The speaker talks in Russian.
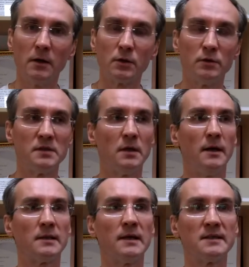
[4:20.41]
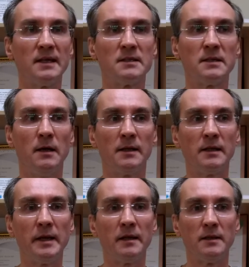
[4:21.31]
то есть отказаться от
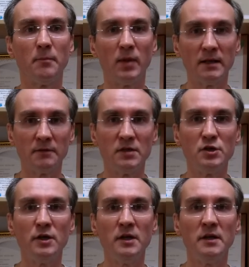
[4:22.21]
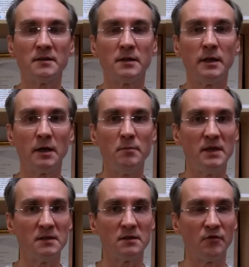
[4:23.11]
арендной платы в течение нескольких
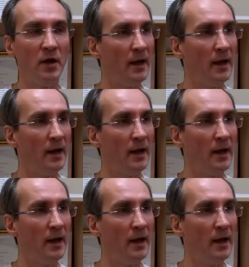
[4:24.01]
месяцев –